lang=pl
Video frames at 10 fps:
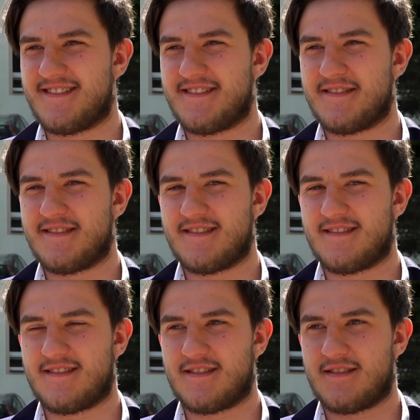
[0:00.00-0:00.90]
przyszłość?
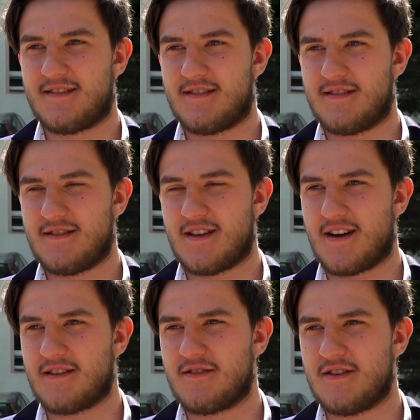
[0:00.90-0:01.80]
E,
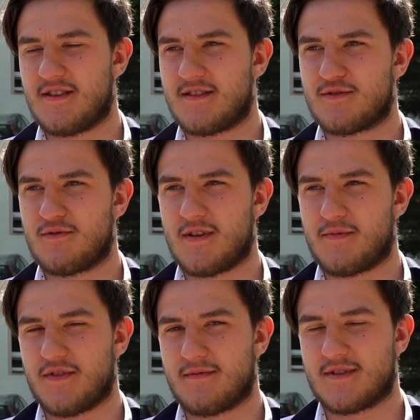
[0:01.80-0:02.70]
tak, no idę na studia, a
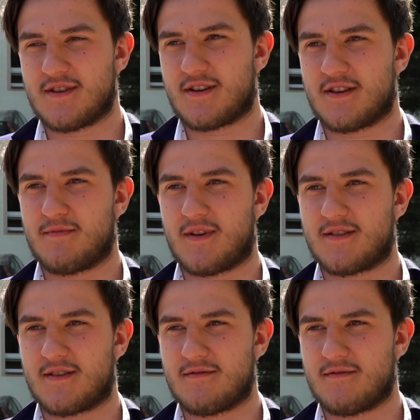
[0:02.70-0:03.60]
potem gdzieś jakaś
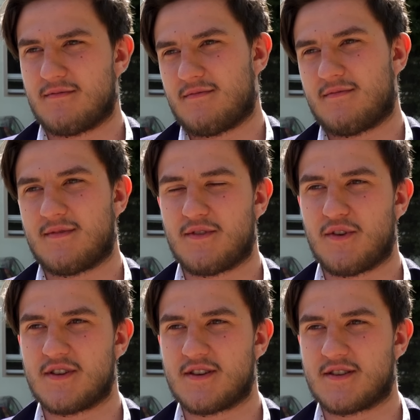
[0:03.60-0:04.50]
praca. to
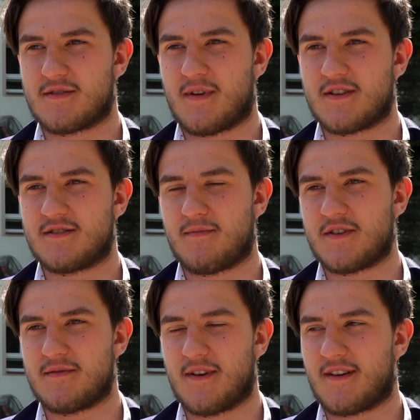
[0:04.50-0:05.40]
jeszcze się zobaczy.
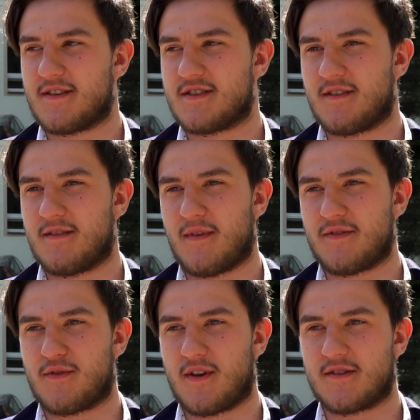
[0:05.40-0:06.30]
Zobaczymy, jak jeszcze
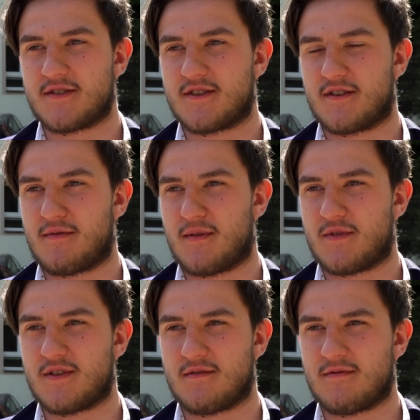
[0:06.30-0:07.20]
maturę rozszerzoną
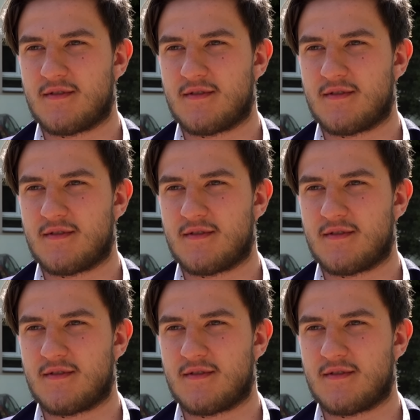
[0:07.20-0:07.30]
napiszę.